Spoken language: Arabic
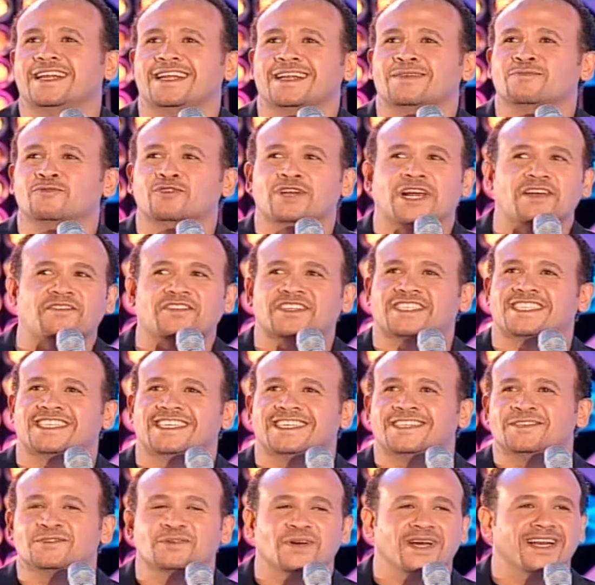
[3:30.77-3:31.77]

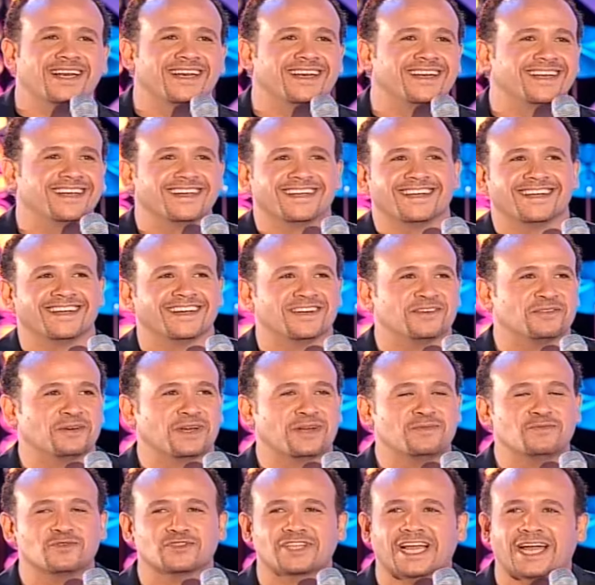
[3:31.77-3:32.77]
المنافسين
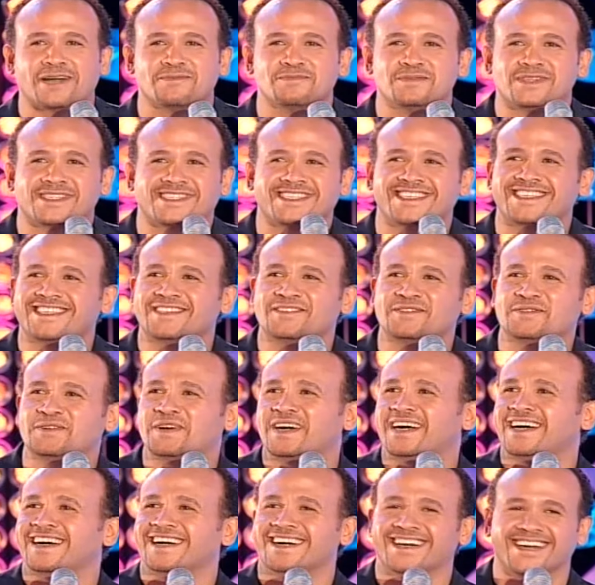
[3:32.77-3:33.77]
والمتحمسين و
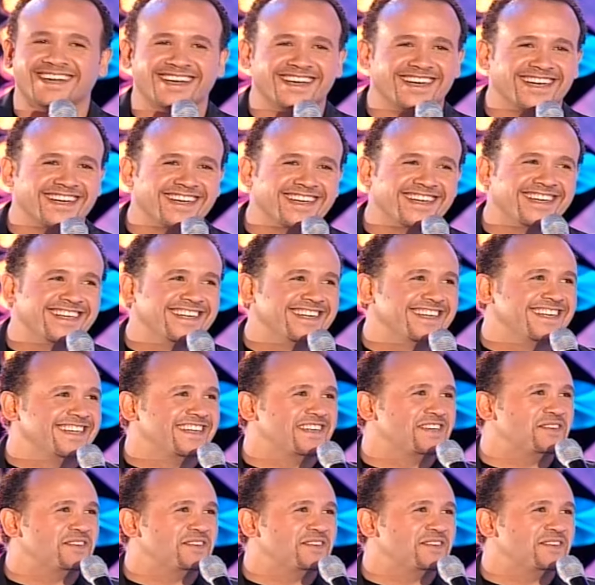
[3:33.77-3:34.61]
حلو حلوة